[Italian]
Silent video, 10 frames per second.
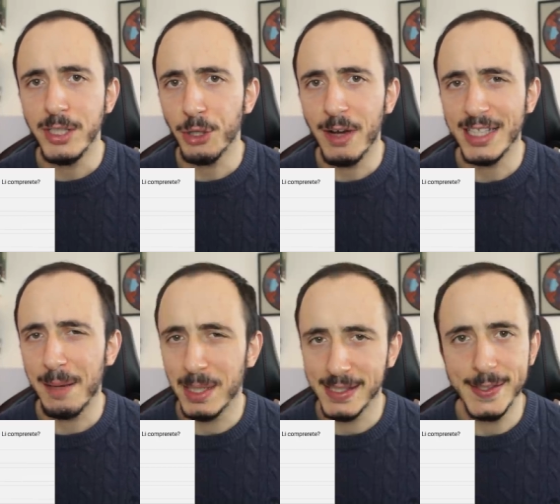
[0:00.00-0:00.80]
Mi trovate
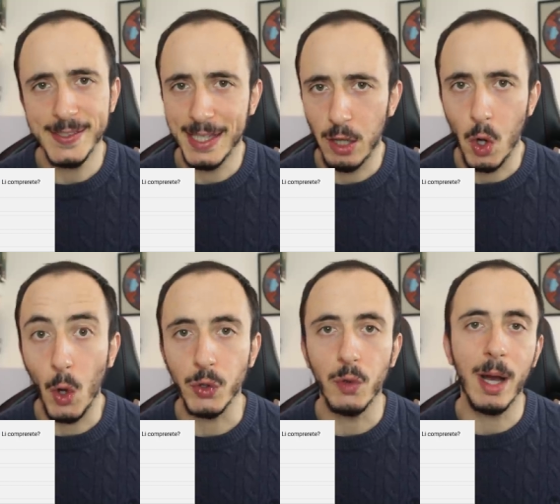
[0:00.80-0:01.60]
abbastanza
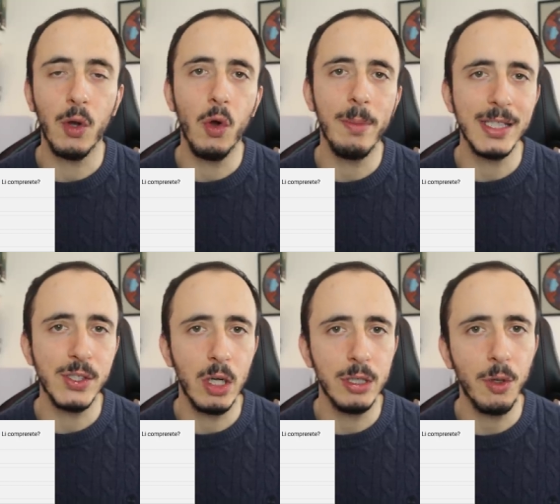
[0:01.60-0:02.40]
d'accordo ma come al
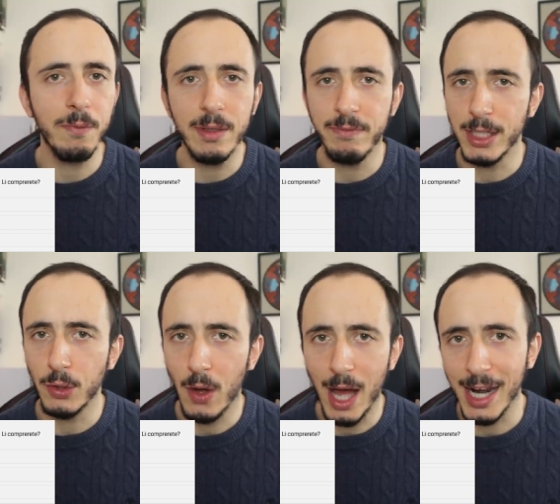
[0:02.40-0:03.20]
solito vi
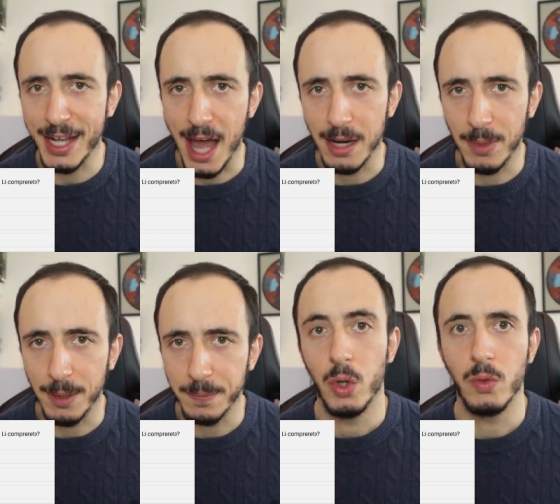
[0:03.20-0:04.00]
invito alla
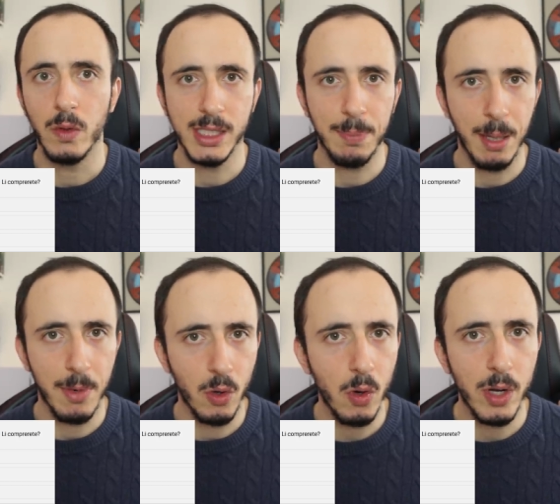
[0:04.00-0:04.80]
calma. Non
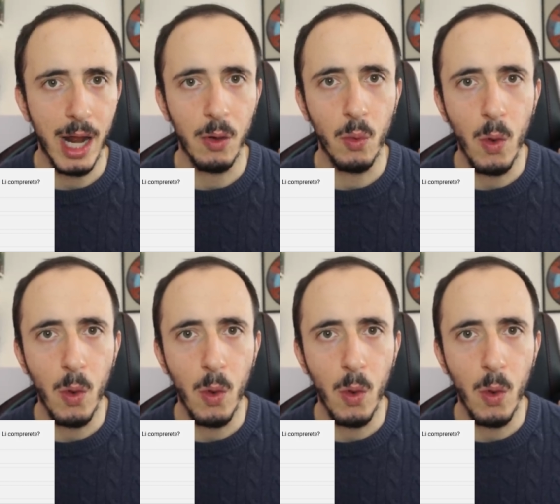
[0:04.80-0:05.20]
sappiamo ancora